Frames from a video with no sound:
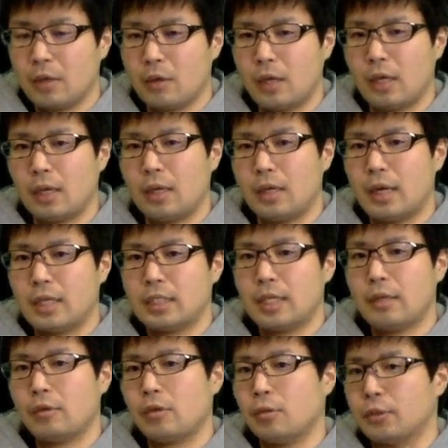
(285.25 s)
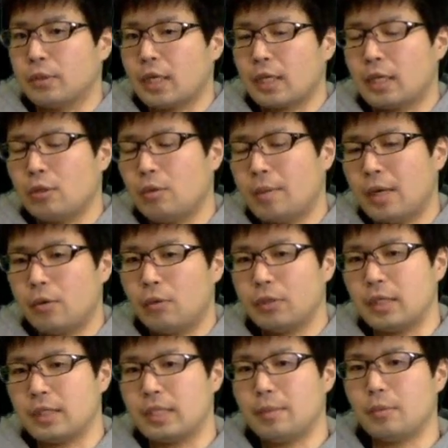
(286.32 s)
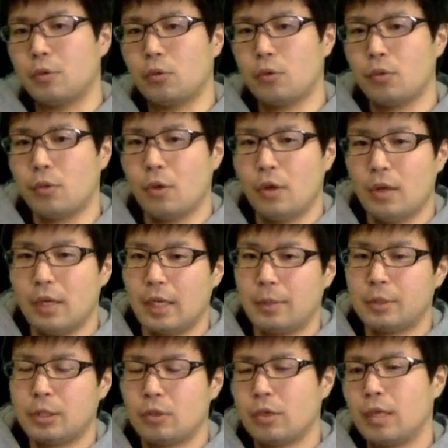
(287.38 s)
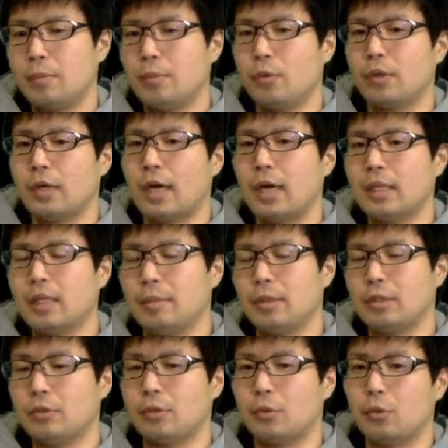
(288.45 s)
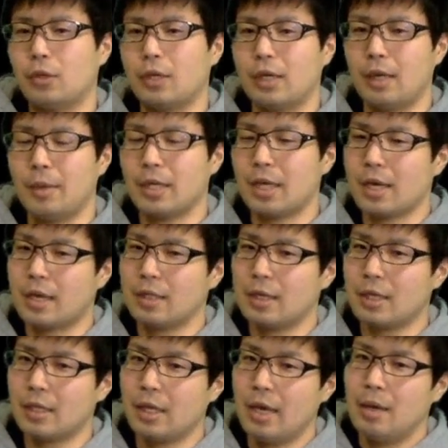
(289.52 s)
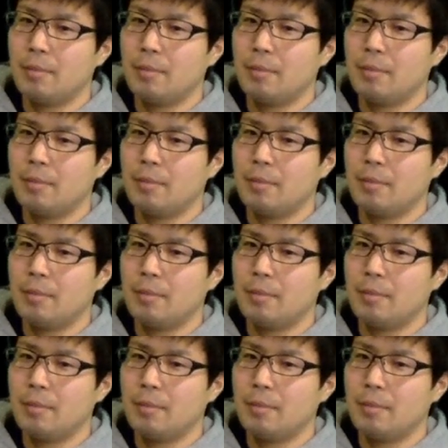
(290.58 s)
えー、ラージ N よりも先の番号では全部このイプシロン金棒なんか入ってますよってことだから、まあ、結果的に、